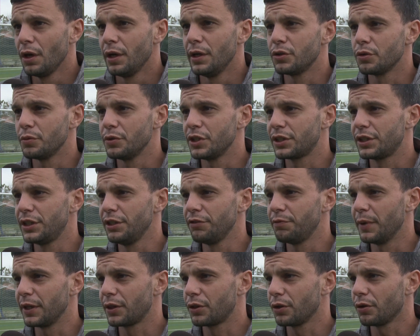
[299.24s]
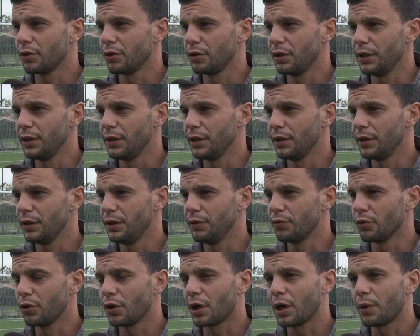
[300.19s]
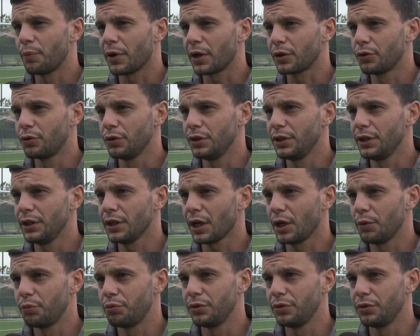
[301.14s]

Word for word: les objectifs maintenant, ils, vont leur appartenir. Et